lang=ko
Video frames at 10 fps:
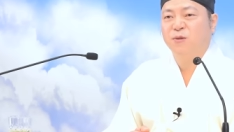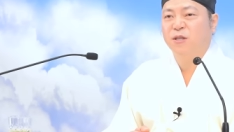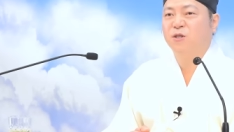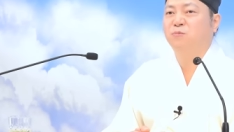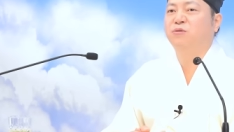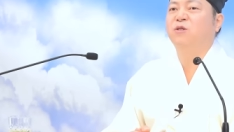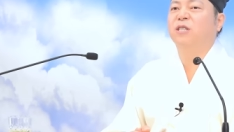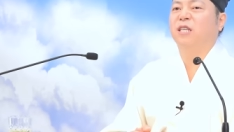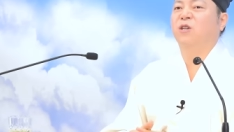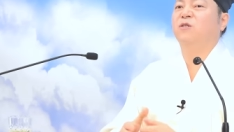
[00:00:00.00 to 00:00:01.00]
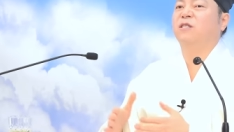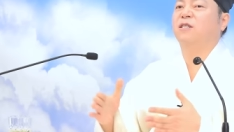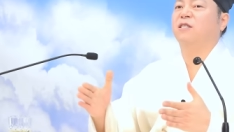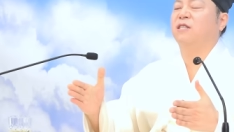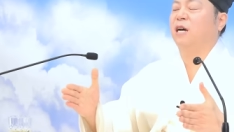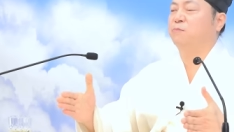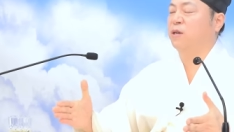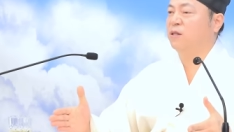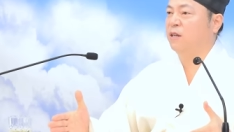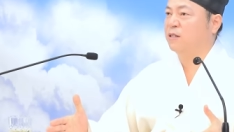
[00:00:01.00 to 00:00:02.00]
그래서 부득이 현재 그런
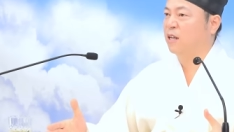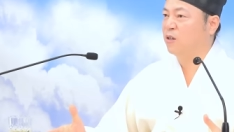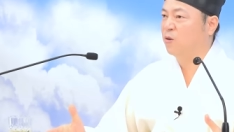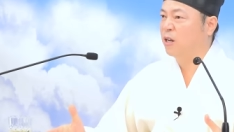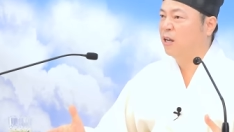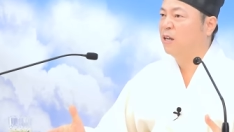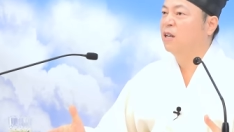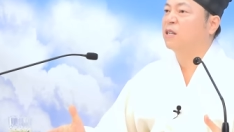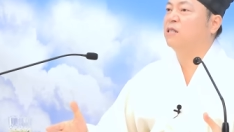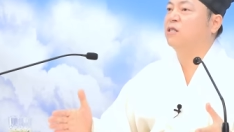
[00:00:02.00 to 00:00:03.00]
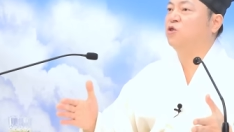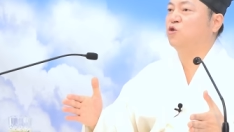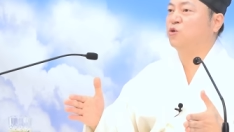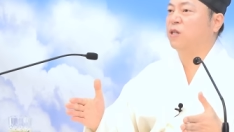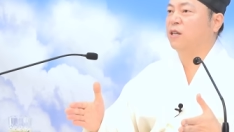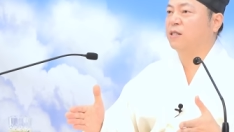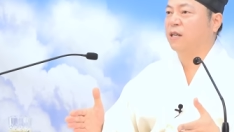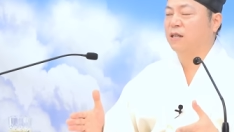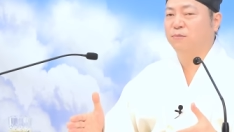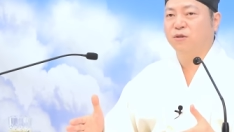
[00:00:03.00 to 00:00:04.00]
아파트에 살거나 그런 주택에
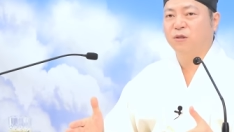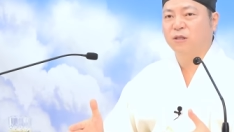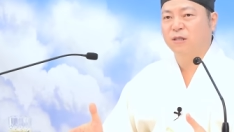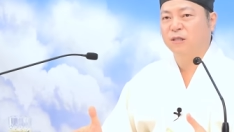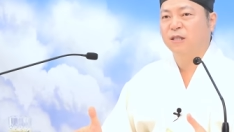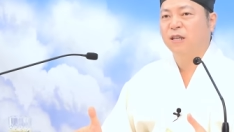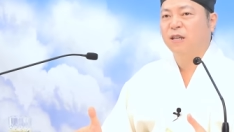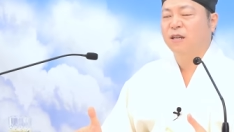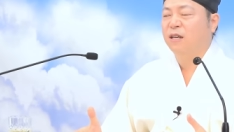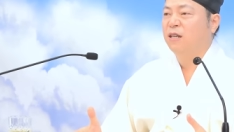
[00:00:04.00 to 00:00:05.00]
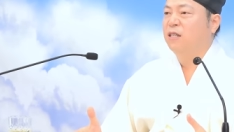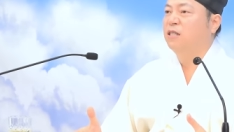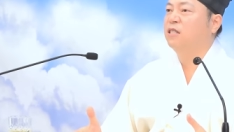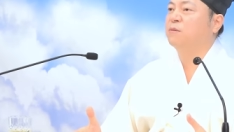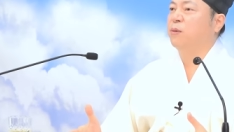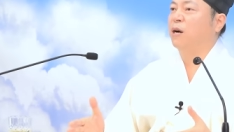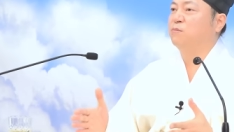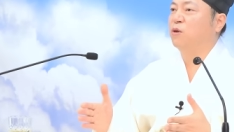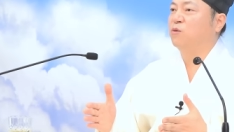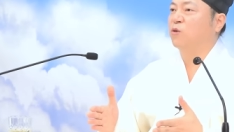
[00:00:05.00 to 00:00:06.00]
사는 분들은 이런
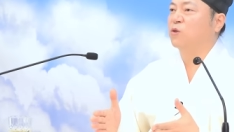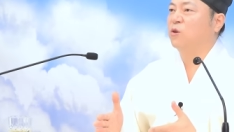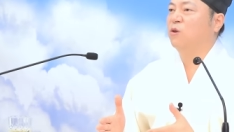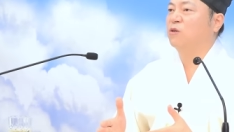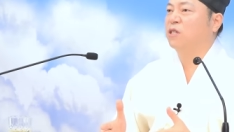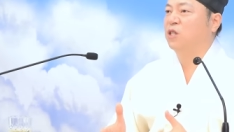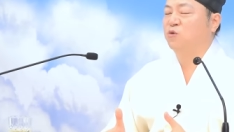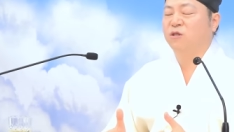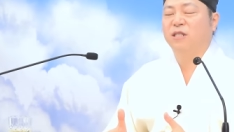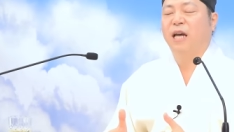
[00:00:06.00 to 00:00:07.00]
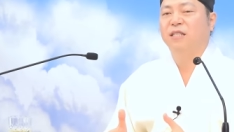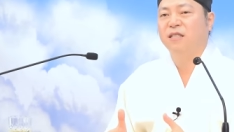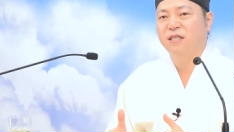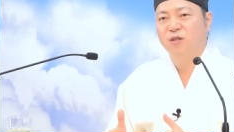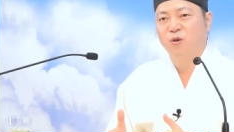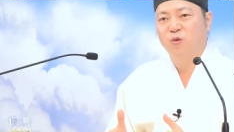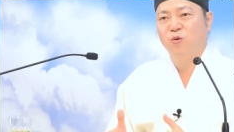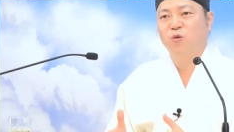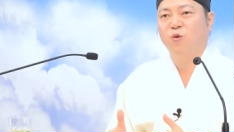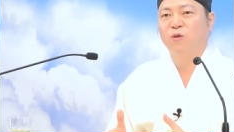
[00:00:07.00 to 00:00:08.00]
방법으로서 기운을 다스리는
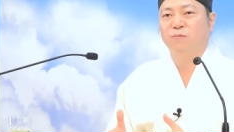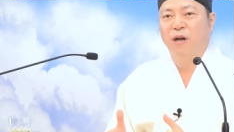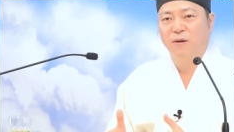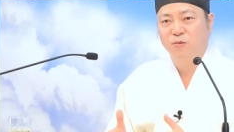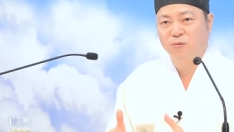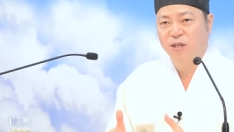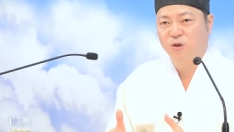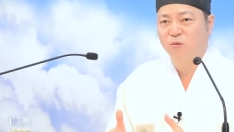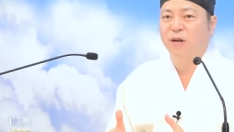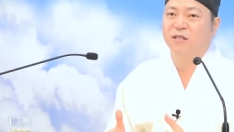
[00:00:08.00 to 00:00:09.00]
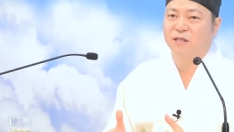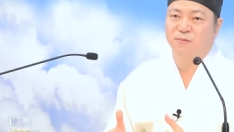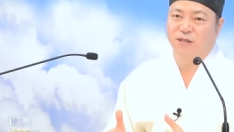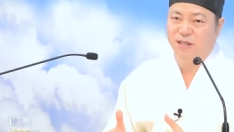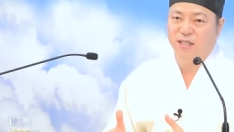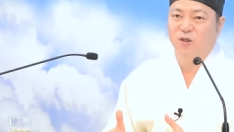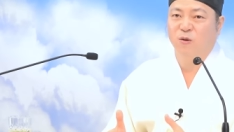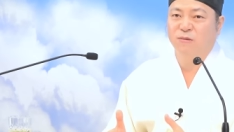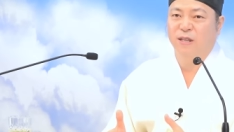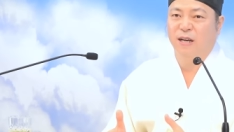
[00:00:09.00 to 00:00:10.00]
것도 좋은 방법이라고 말씀을 드리는
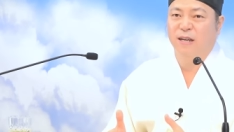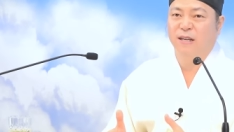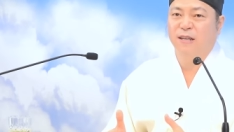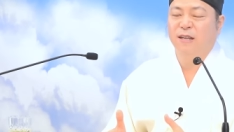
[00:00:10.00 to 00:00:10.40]
겁니다.